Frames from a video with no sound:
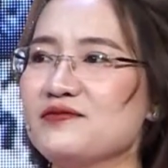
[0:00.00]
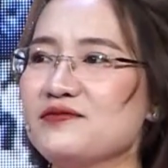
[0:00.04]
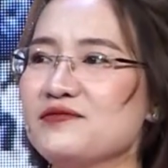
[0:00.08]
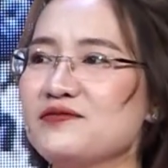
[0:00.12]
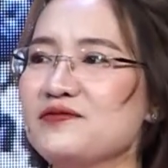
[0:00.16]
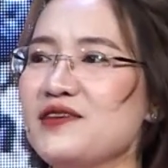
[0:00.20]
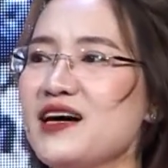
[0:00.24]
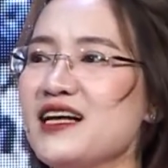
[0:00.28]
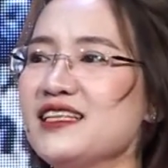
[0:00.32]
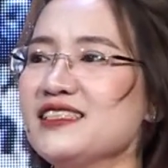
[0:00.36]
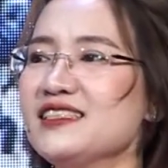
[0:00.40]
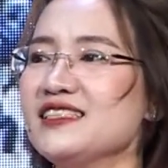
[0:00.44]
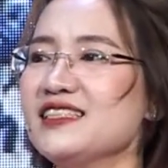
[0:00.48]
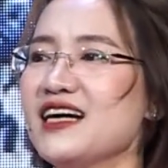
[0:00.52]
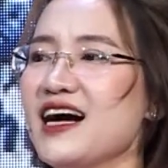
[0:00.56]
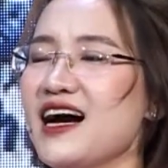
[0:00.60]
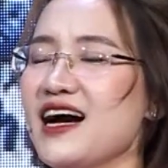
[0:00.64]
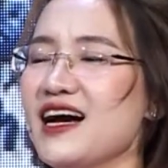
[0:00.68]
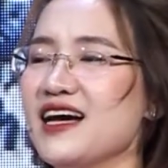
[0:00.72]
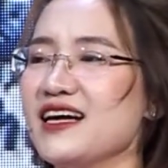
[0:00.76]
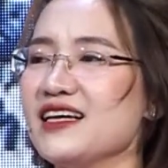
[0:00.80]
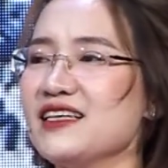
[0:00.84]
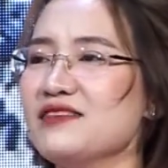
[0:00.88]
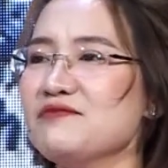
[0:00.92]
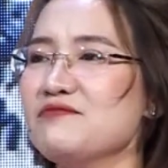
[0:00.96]
Vân
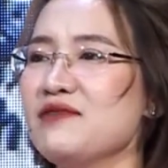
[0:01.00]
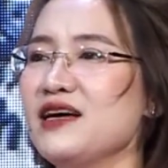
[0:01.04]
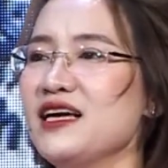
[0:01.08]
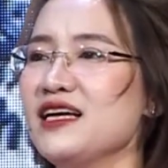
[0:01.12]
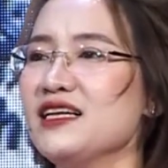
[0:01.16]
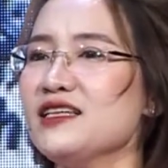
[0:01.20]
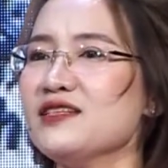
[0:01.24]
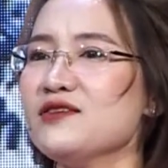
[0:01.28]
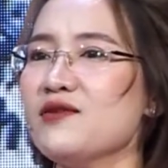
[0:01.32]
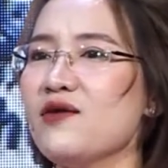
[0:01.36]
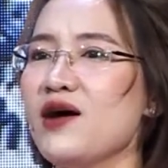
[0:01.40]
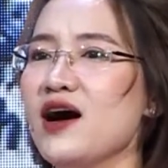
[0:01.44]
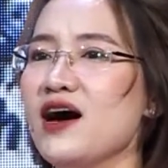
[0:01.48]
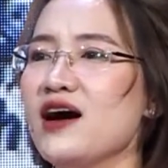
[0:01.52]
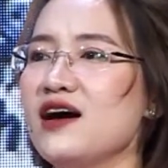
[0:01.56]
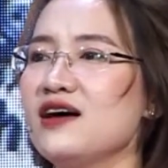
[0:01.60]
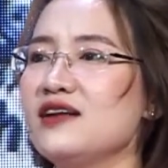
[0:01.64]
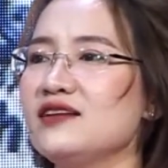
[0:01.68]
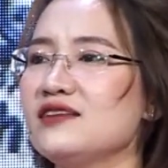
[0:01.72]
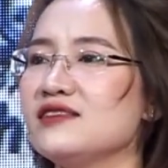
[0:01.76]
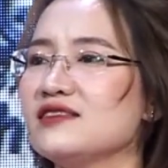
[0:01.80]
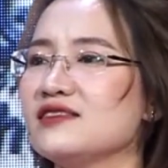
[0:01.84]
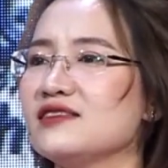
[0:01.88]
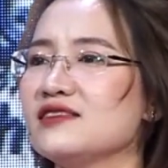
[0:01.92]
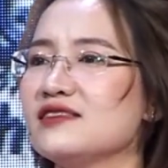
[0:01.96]
Khánh, Minh
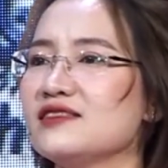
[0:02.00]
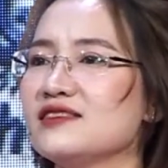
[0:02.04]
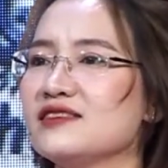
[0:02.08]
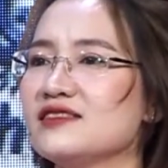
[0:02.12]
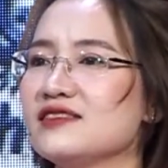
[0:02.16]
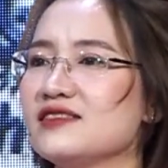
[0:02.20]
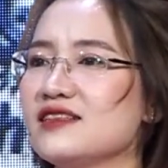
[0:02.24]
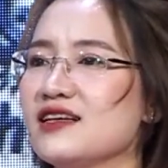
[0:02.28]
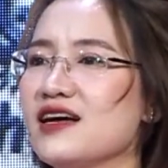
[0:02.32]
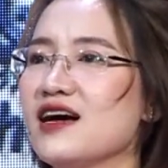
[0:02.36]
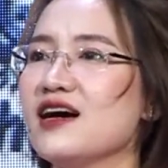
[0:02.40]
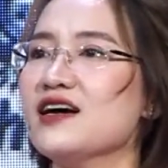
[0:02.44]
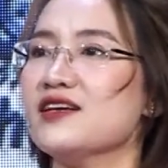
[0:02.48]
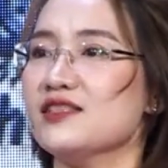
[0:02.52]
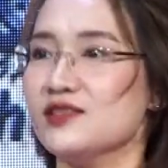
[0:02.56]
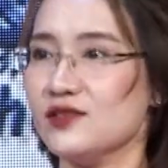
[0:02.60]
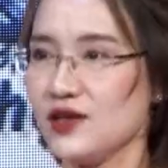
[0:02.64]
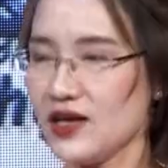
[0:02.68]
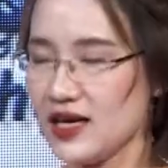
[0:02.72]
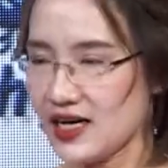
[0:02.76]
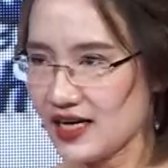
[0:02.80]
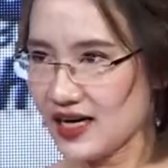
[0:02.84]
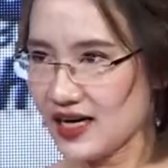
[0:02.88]
Quân, Duy